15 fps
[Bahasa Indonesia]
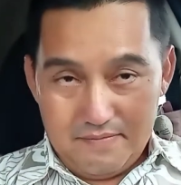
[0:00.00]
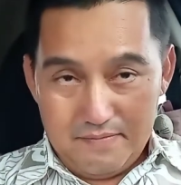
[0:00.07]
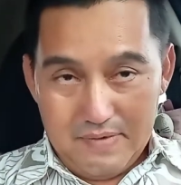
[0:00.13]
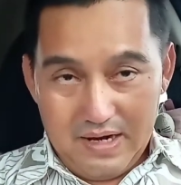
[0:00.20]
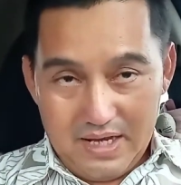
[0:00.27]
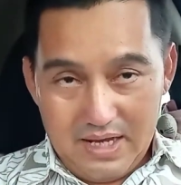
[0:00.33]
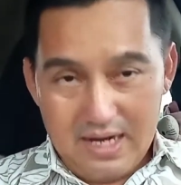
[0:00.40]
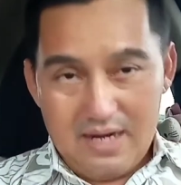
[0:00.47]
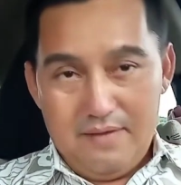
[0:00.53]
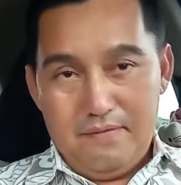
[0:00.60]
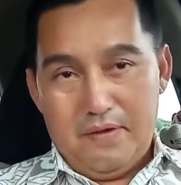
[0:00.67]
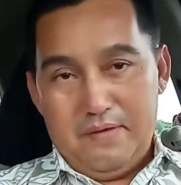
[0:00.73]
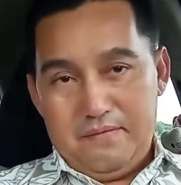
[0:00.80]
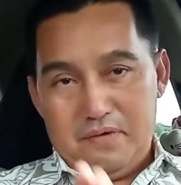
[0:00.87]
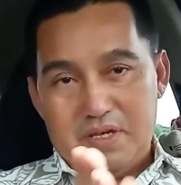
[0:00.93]
bagikan
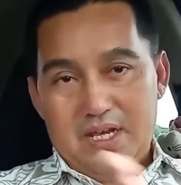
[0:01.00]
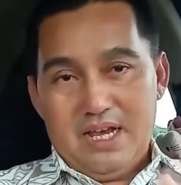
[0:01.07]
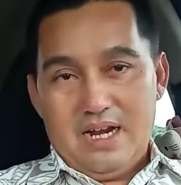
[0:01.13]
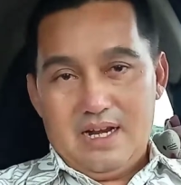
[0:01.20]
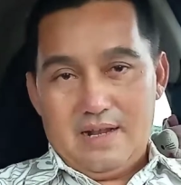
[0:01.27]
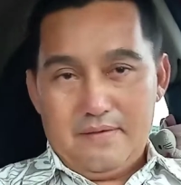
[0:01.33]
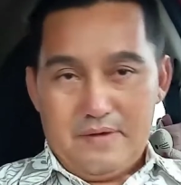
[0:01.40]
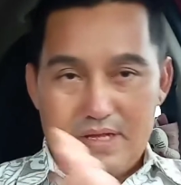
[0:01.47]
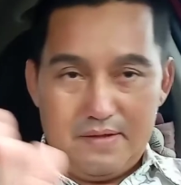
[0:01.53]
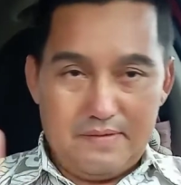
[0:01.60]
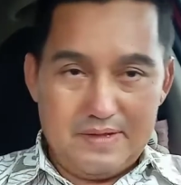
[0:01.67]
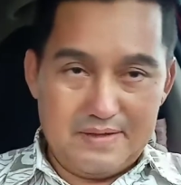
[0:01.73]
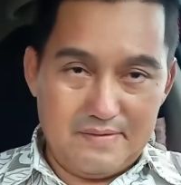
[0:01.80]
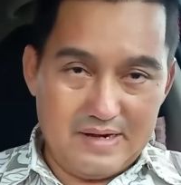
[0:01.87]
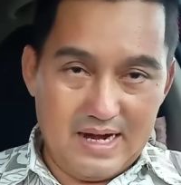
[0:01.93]
info-info saya ini kepada
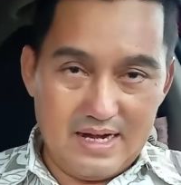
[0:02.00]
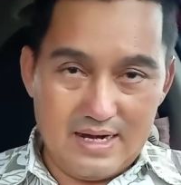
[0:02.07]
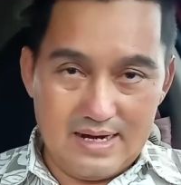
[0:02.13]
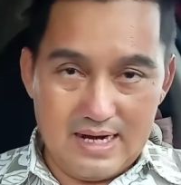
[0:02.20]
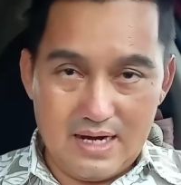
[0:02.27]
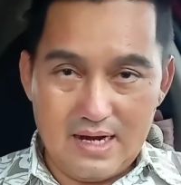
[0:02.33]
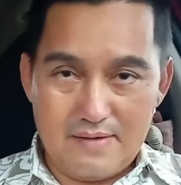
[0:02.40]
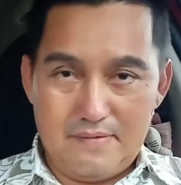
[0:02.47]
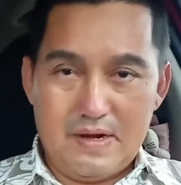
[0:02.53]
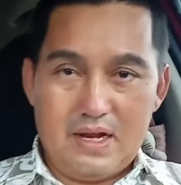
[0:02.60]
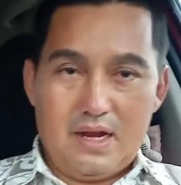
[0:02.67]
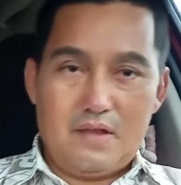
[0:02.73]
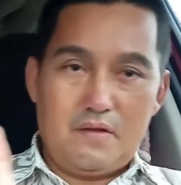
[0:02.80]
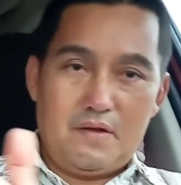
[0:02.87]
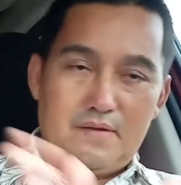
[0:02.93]
teman-teman Anda agar
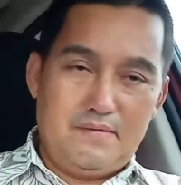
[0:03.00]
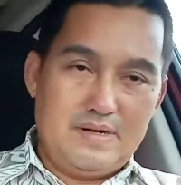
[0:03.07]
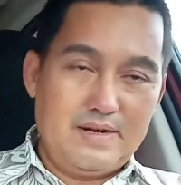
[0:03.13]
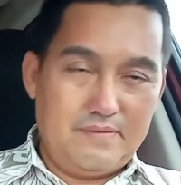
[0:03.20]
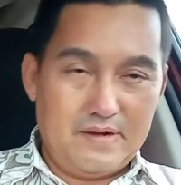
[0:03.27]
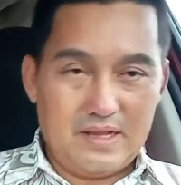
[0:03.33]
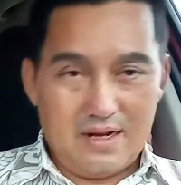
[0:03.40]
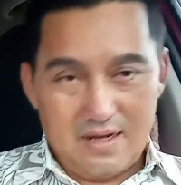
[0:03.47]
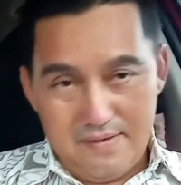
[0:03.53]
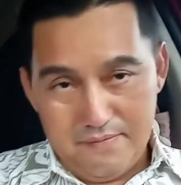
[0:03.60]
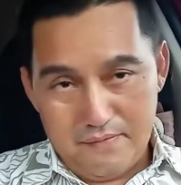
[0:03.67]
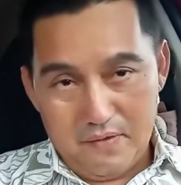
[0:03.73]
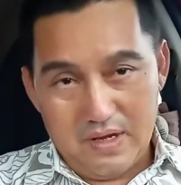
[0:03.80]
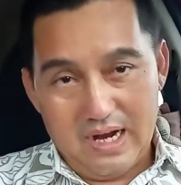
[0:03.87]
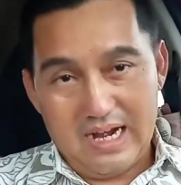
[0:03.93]
mereka juga mendapatkan
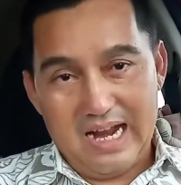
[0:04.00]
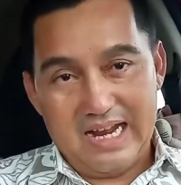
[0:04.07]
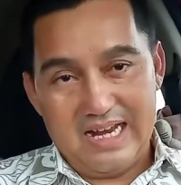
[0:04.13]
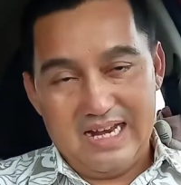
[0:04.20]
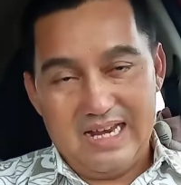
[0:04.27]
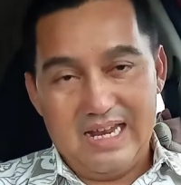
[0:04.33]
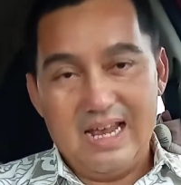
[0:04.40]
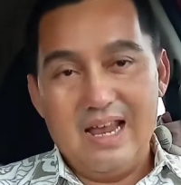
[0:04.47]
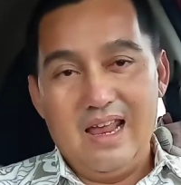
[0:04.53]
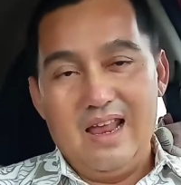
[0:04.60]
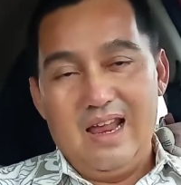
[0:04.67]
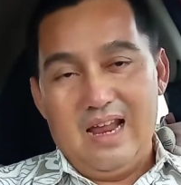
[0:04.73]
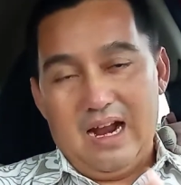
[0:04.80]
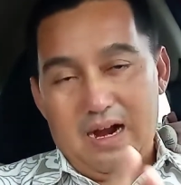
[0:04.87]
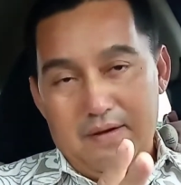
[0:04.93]
info yang lain ya.
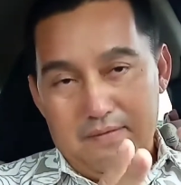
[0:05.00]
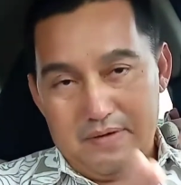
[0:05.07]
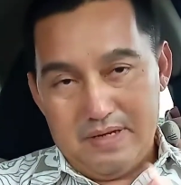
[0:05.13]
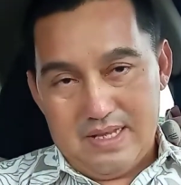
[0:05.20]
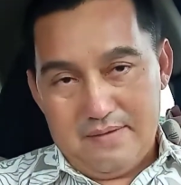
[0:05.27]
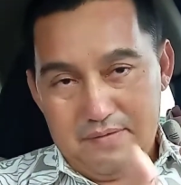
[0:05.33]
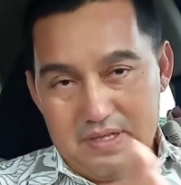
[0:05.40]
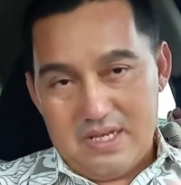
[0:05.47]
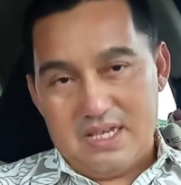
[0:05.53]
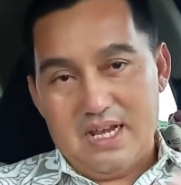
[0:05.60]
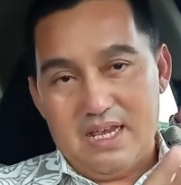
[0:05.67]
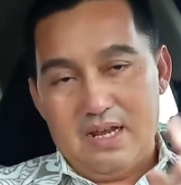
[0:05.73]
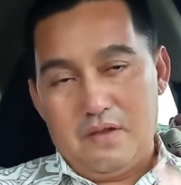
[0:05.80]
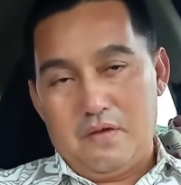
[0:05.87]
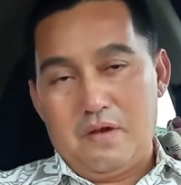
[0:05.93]
Berita-berita
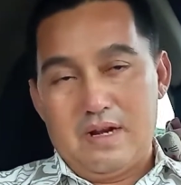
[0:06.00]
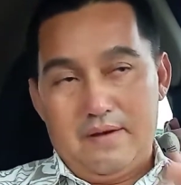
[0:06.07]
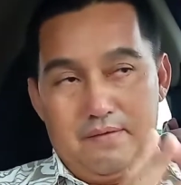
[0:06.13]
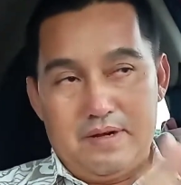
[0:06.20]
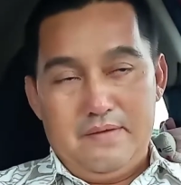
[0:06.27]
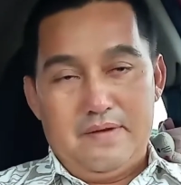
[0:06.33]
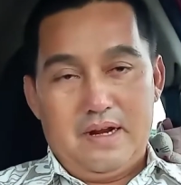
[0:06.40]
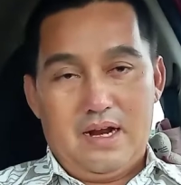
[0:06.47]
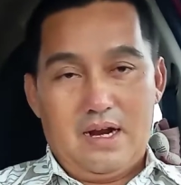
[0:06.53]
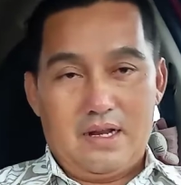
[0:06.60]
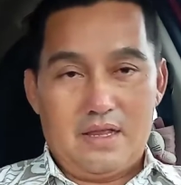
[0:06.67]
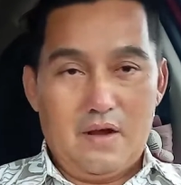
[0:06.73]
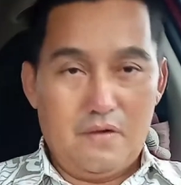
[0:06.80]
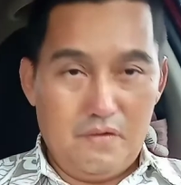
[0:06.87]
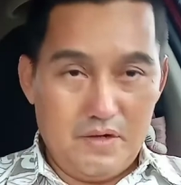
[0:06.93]
saya juga dapat mereka
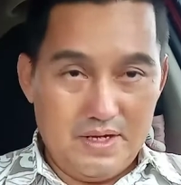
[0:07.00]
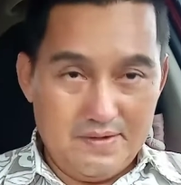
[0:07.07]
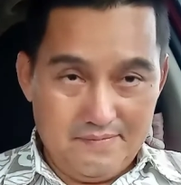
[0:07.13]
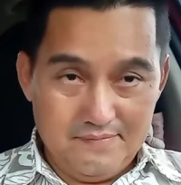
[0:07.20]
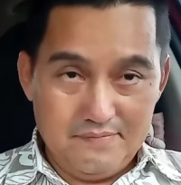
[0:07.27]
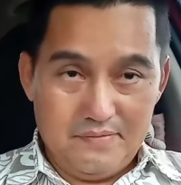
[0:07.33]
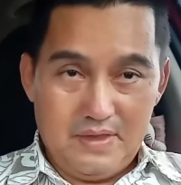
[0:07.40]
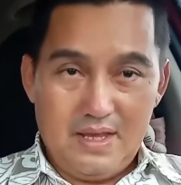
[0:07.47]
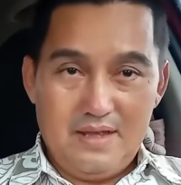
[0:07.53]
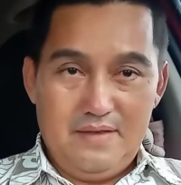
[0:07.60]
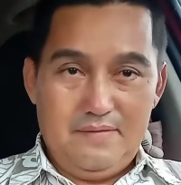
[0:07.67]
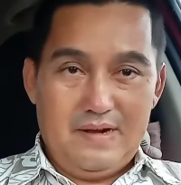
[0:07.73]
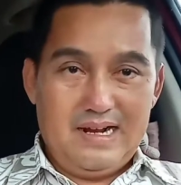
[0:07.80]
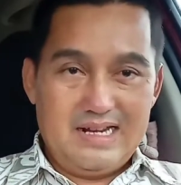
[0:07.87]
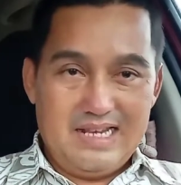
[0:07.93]
ketahui.
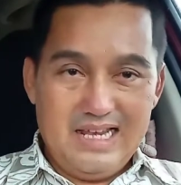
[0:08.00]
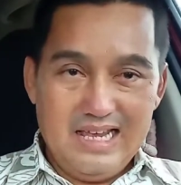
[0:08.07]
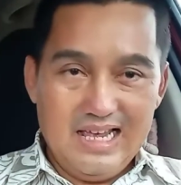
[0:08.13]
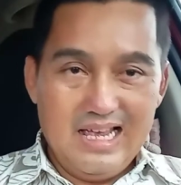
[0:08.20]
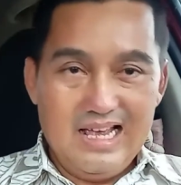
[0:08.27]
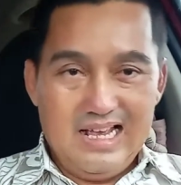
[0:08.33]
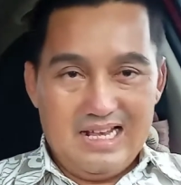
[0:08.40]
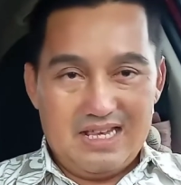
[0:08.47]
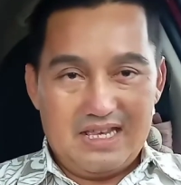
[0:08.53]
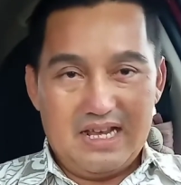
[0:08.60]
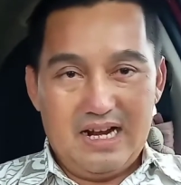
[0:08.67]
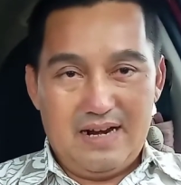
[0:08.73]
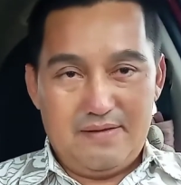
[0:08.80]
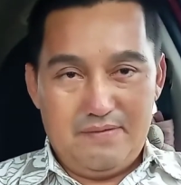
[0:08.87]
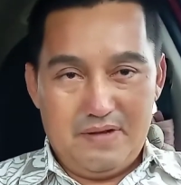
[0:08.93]
Terima kasih.
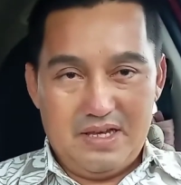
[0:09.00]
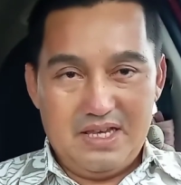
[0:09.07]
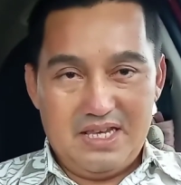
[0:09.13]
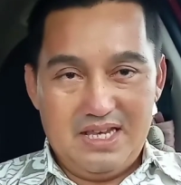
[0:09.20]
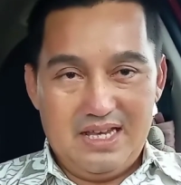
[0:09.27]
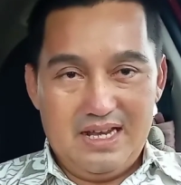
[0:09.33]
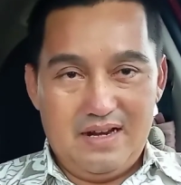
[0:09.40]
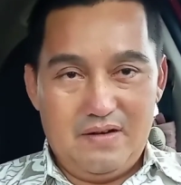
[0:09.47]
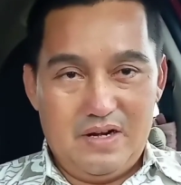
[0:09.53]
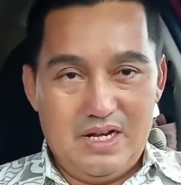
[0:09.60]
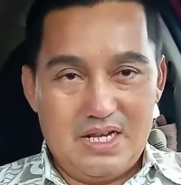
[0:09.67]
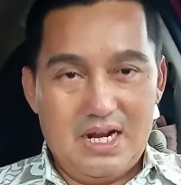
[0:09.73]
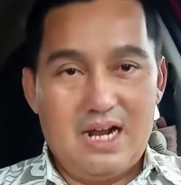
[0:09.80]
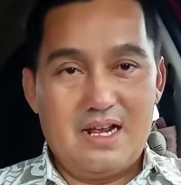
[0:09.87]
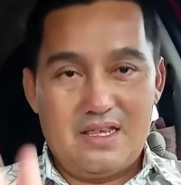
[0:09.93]
Salam Gizi
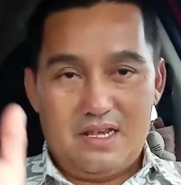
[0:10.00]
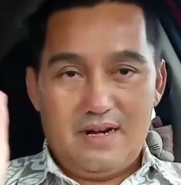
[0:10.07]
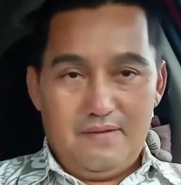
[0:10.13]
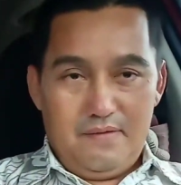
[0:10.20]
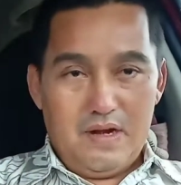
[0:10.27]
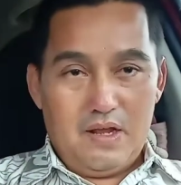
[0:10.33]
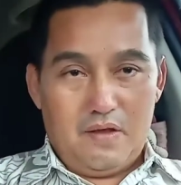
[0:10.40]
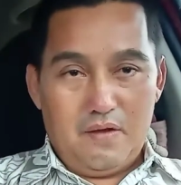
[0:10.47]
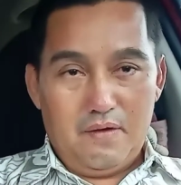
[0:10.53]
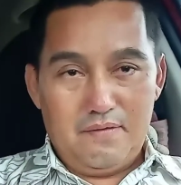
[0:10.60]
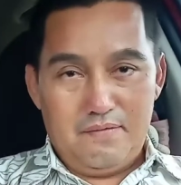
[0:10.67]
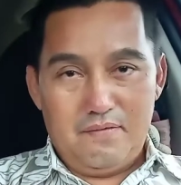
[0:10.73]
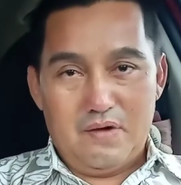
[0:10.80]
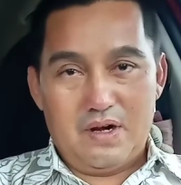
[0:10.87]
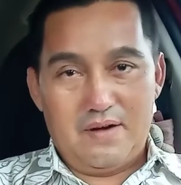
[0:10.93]
Indonesia.
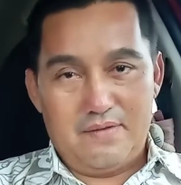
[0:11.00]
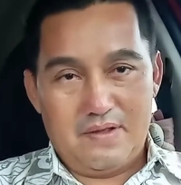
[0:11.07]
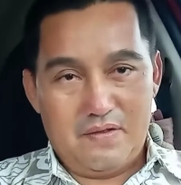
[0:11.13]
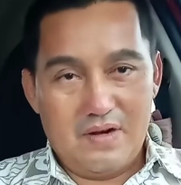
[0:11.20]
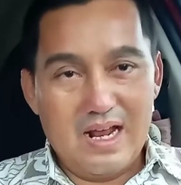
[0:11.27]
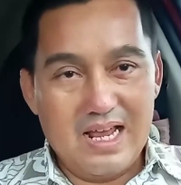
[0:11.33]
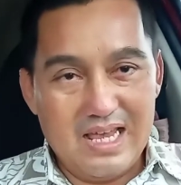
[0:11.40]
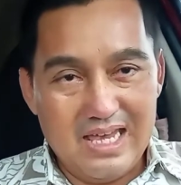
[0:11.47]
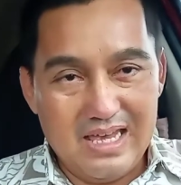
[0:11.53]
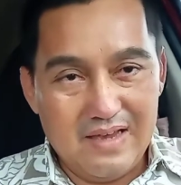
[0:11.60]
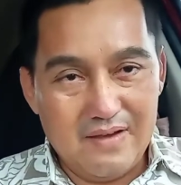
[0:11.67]
Assalamualaikum warahmatullahi